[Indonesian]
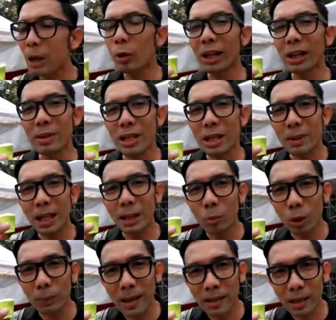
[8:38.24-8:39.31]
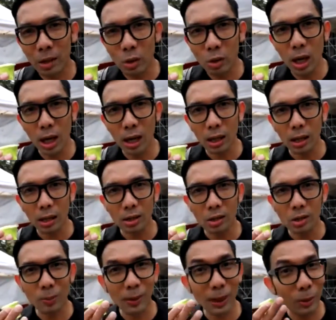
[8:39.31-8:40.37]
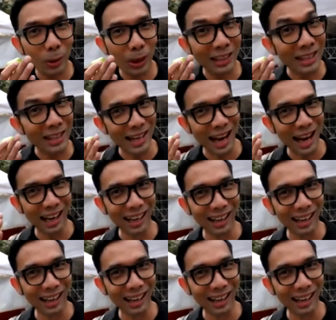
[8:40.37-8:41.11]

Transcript: the way ini bisa dibikin buat masker juga supaya kulit kencang